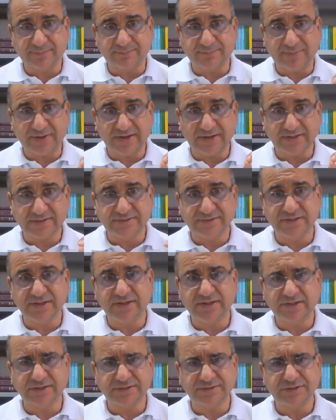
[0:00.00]

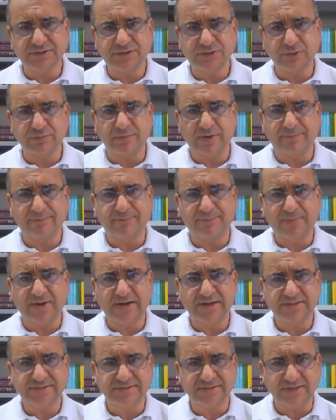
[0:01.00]
parecer que existe uma
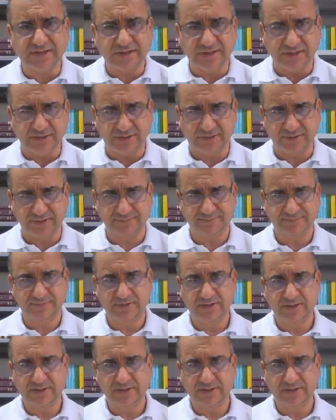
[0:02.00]
parceria.